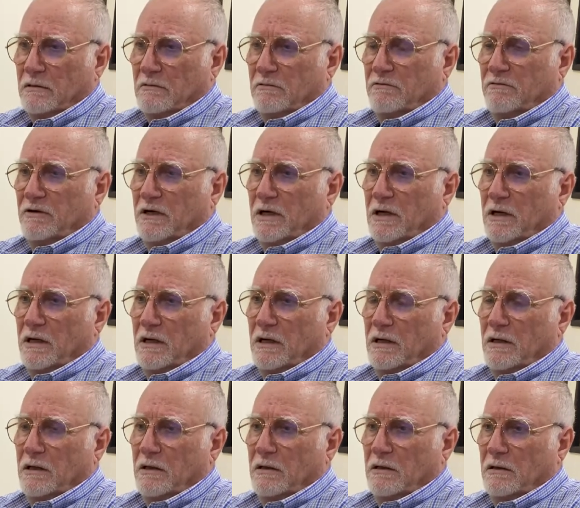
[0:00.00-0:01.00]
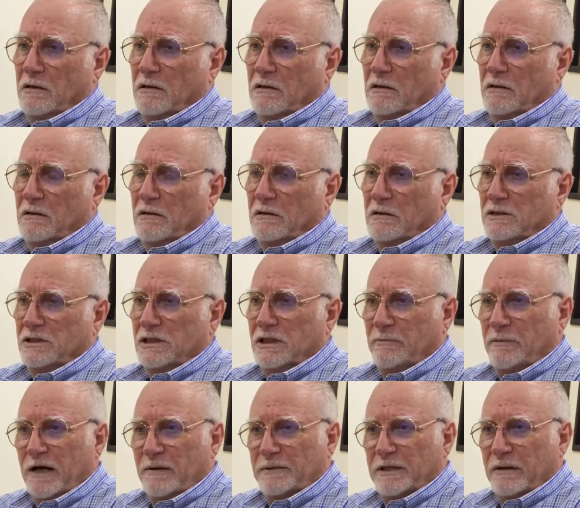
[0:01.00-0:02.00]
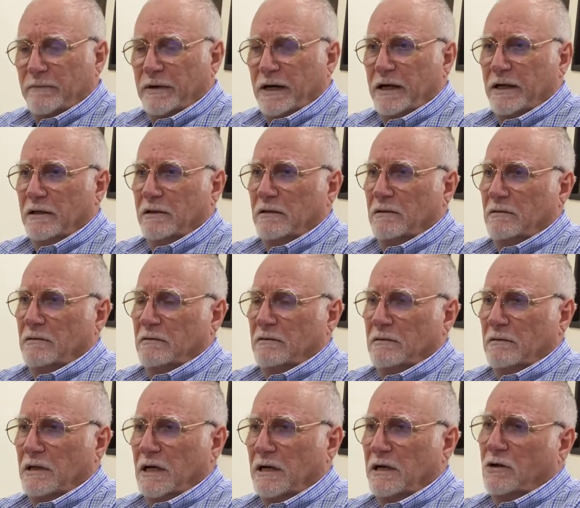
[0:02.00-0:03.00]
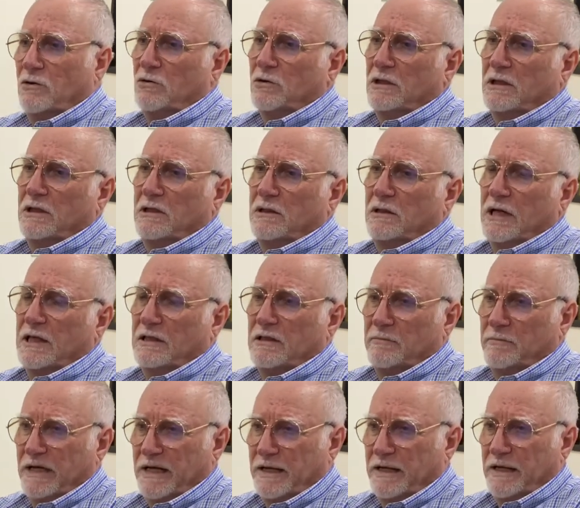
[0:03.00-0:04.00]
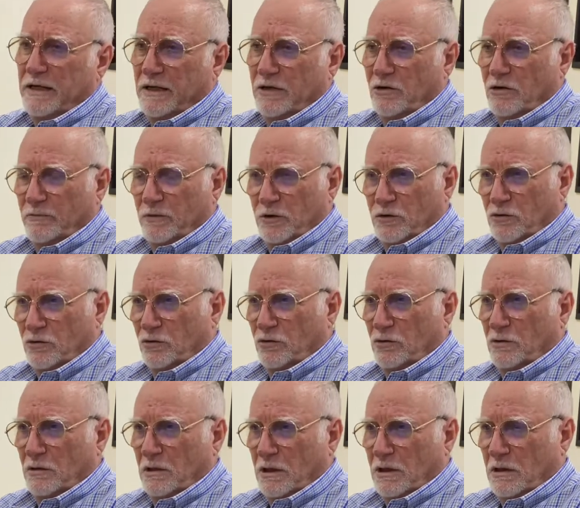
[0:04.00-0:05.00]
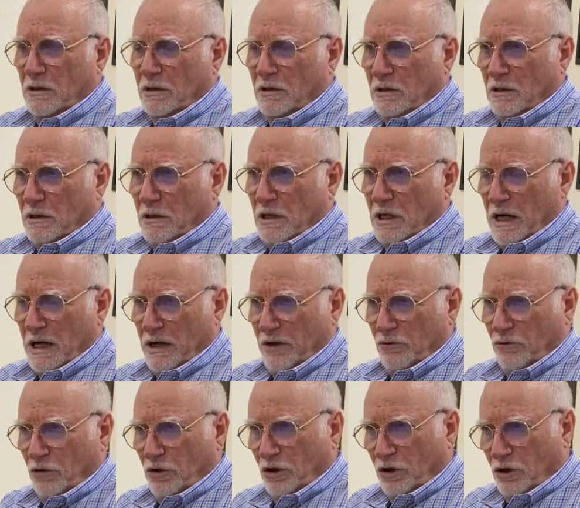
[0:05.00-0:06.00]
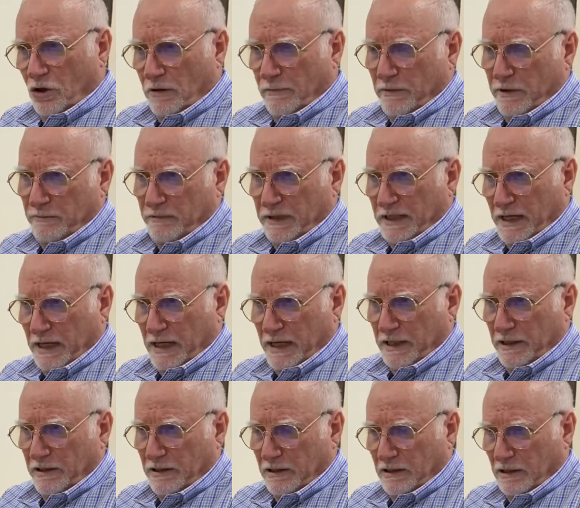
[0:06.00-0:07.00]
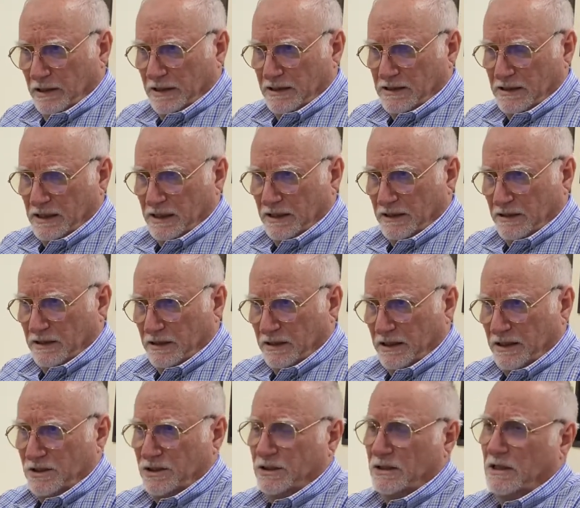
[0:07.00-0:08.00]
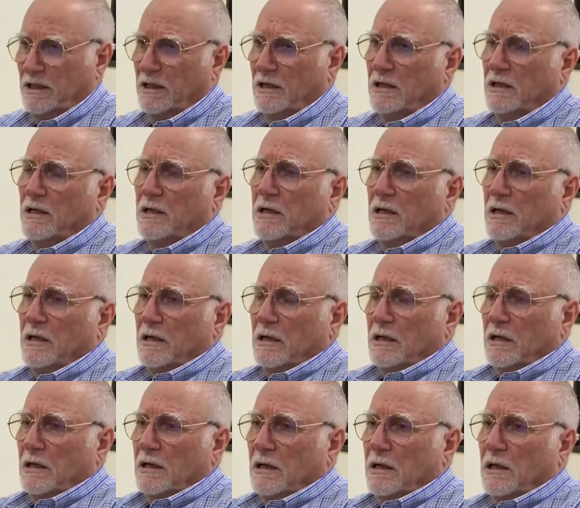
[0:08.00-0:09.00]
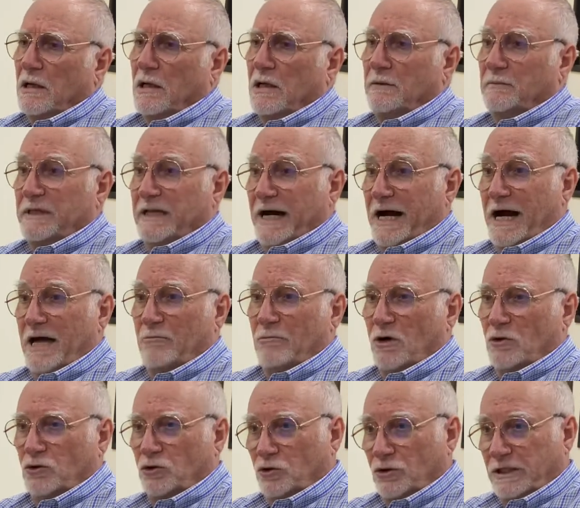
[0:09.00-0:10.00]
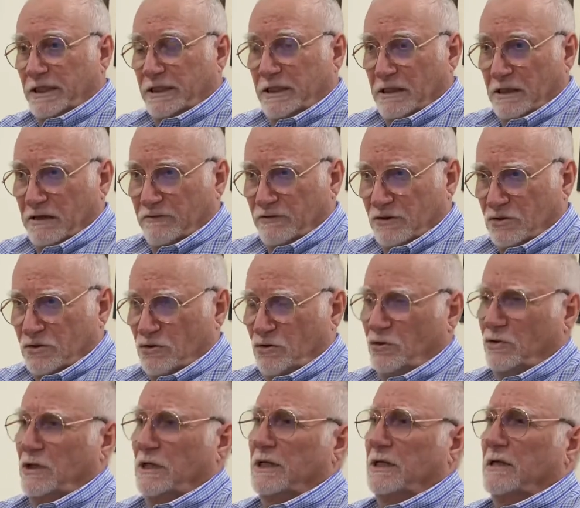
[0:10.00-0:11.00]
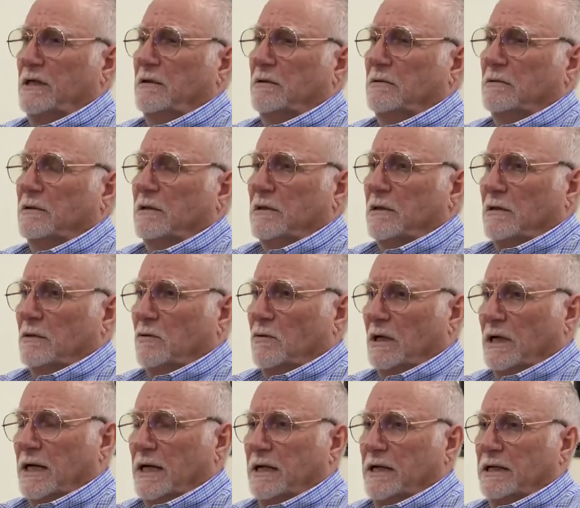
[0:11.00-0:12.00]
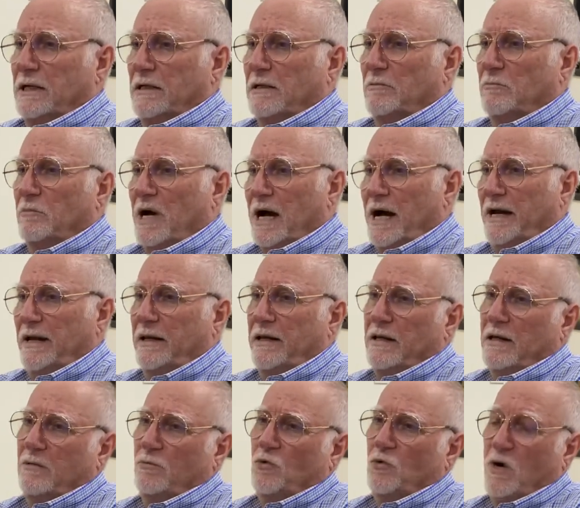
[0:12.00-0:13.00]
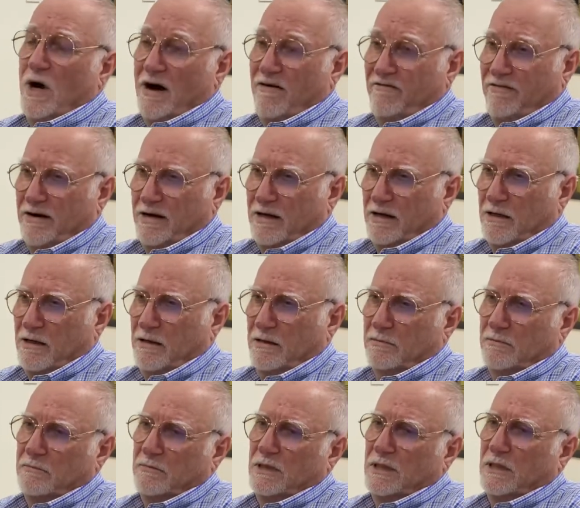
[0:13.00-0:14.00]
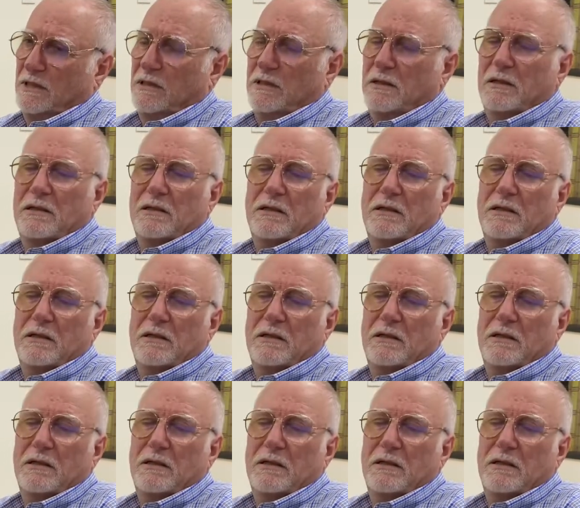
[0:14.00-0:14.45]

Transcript: فالشباب طبعا انا كنت اتمنى انهم يكونوا اخذوا اليوم امتحان الاي سي اي انترناشونال الامتحان موجود عندنا في السعوديه ولكن ما عندنا موافقة من